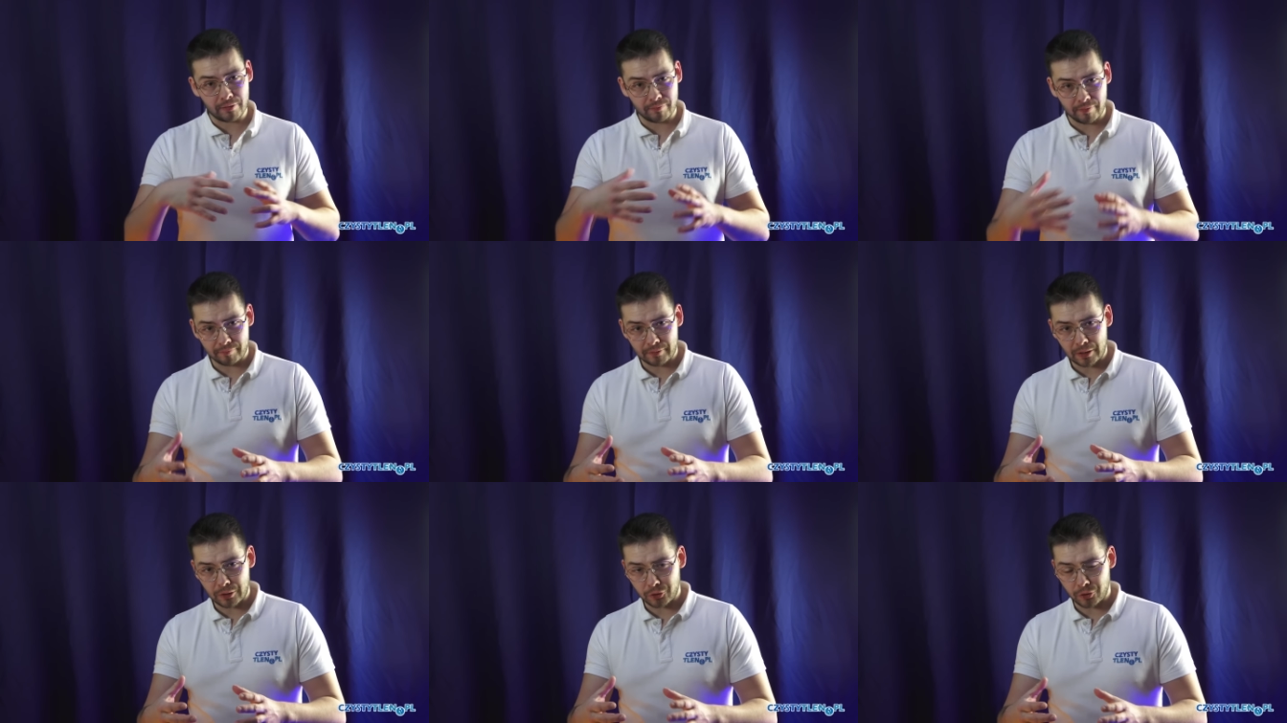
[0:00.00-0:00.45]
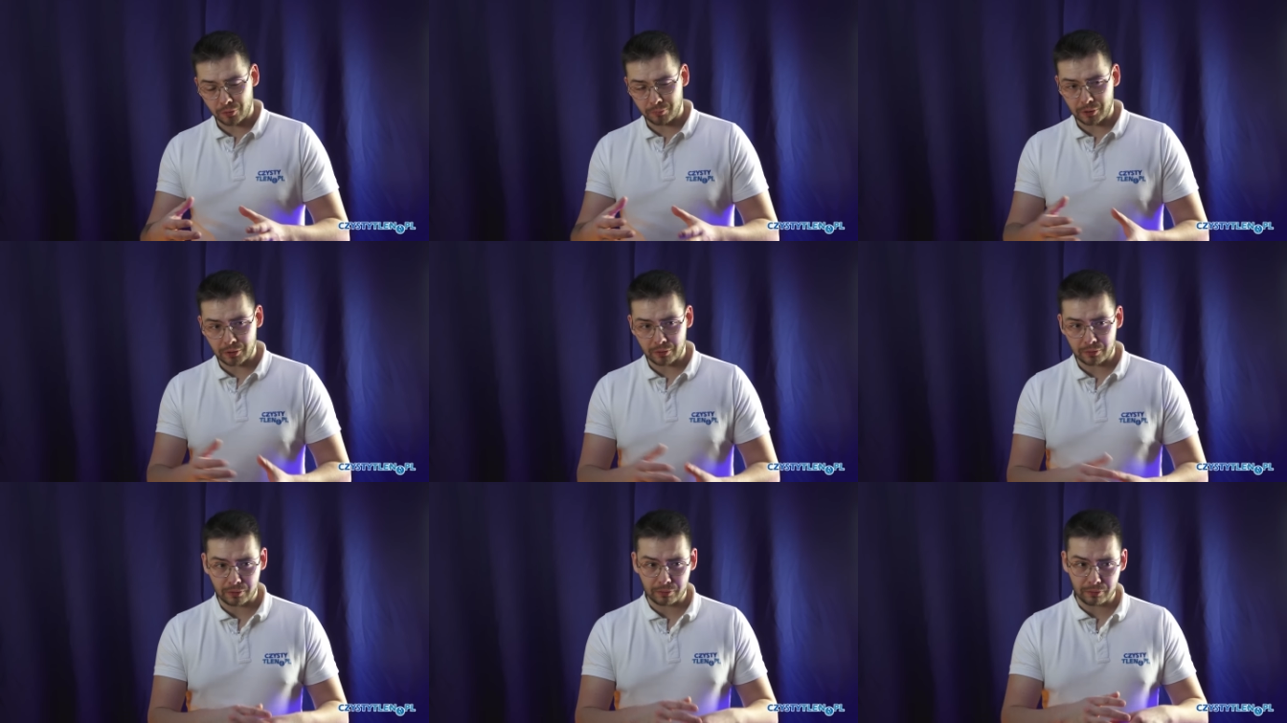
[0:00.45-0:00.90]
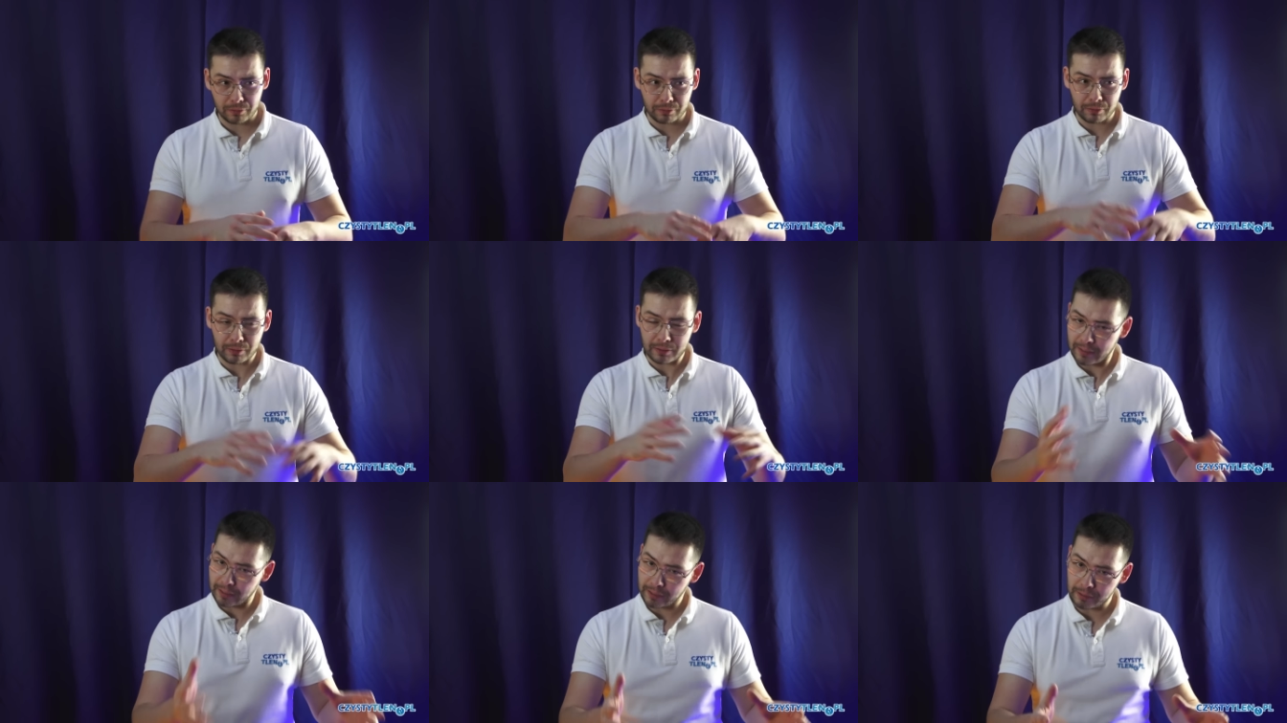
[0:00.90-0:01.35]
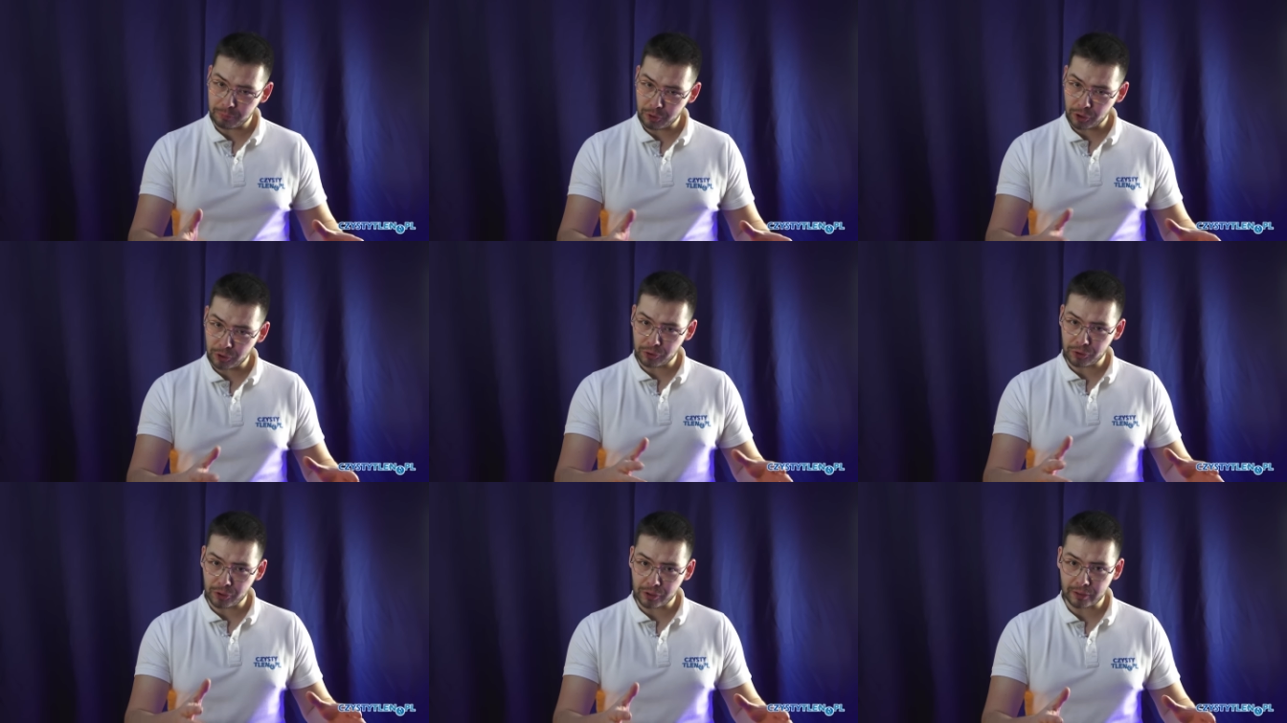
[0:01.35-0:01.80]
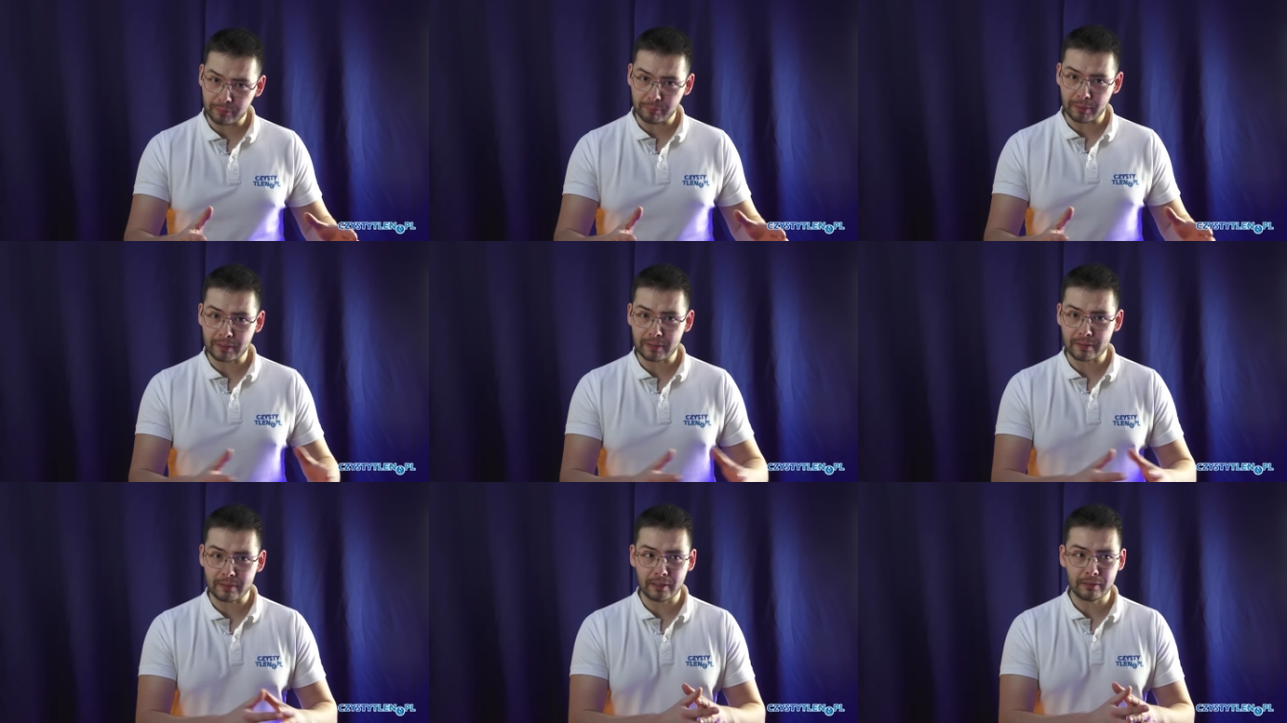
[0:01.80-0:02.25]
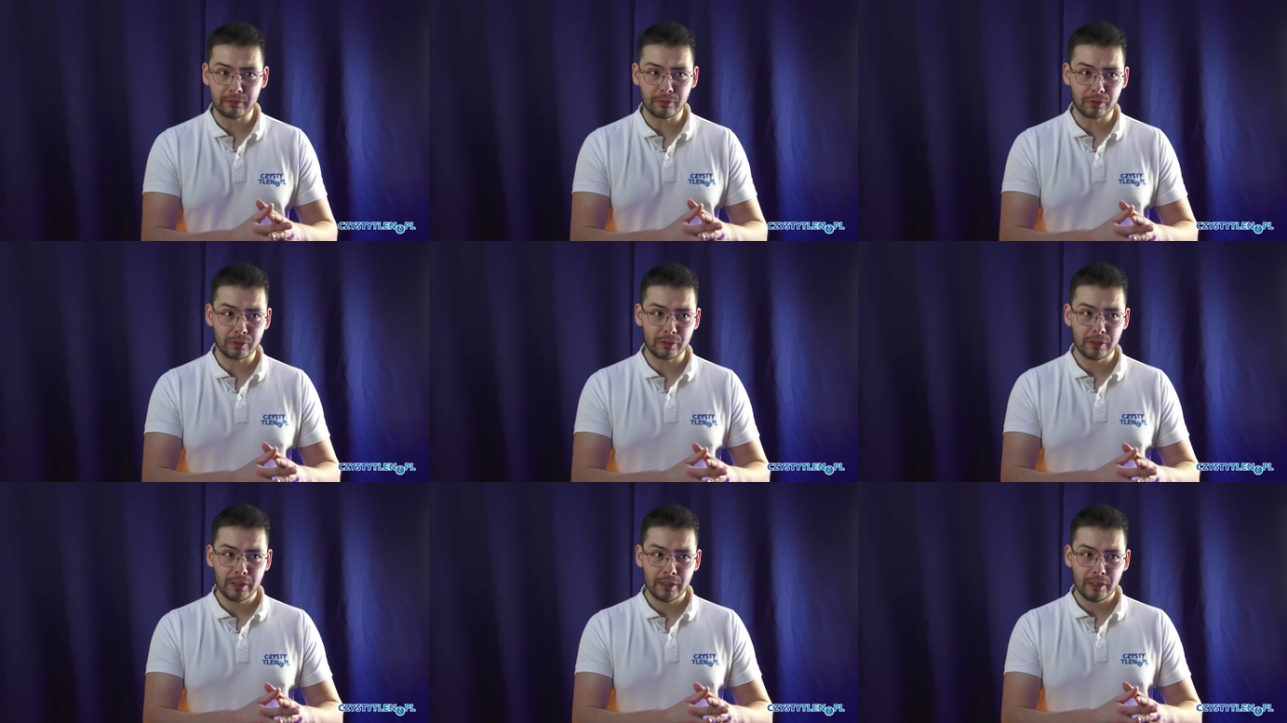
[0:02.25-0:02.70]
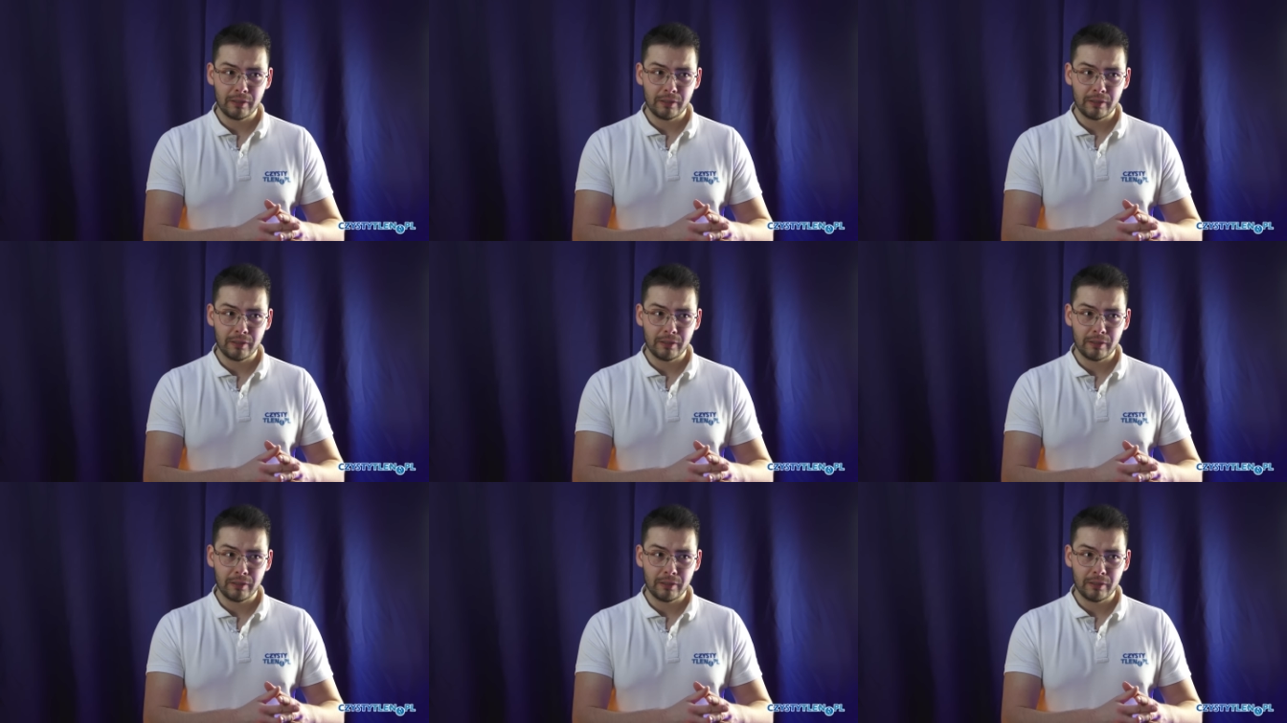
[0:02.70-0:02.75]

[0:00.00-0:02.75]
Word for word: i wewnętrzną jednostkę. To jest, to jest taki przenośny klimatyzator,